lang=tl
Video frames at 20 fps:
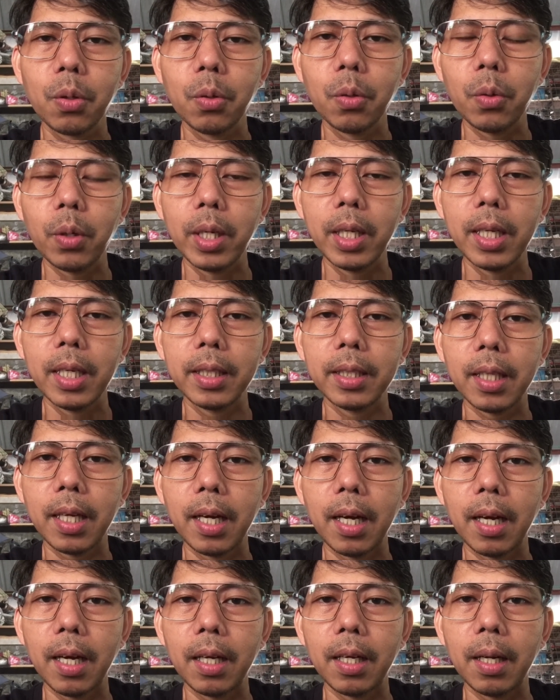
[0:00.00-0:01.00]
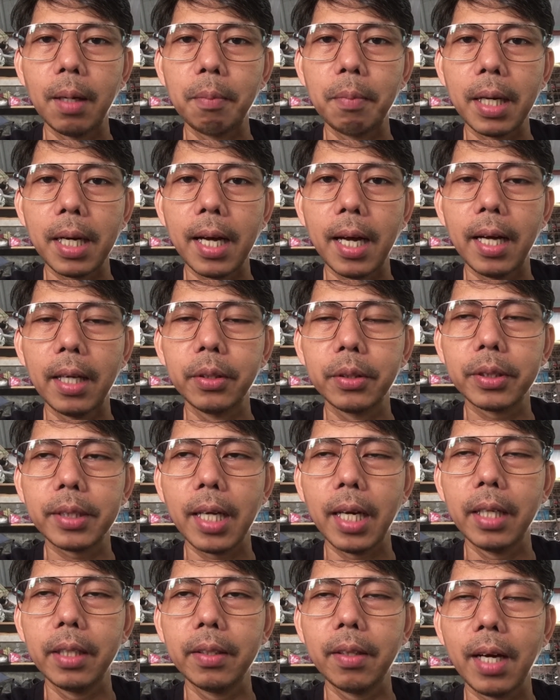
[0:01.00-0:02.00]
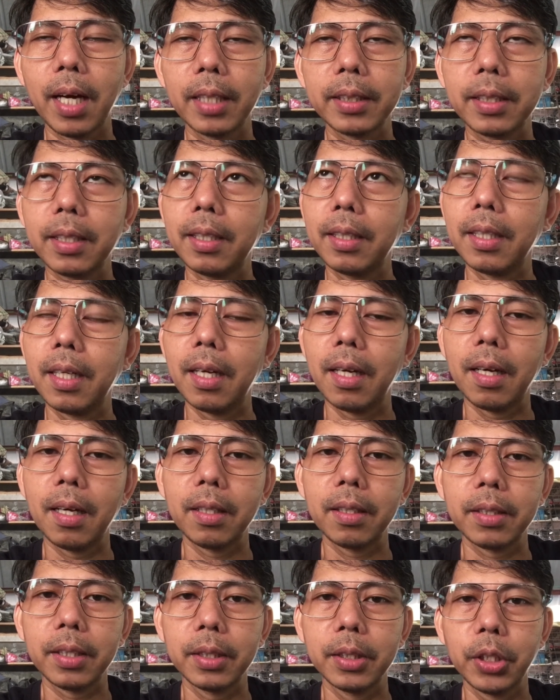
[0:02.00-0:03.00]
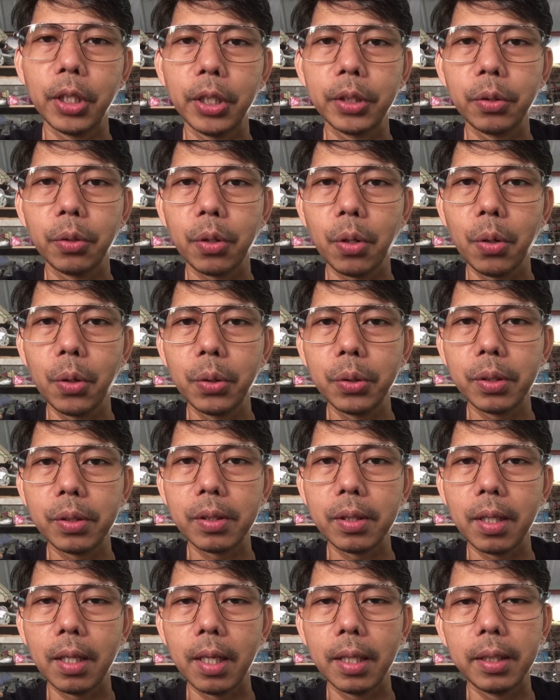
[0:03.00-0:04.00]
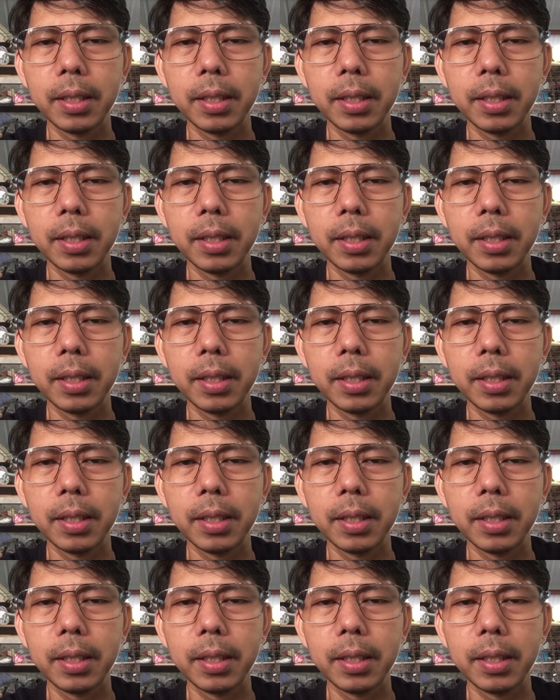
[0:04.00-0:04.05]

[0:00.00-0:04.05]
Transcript: Kung kailan uh, mag-aayos tayo ng ating uh, radiator hose.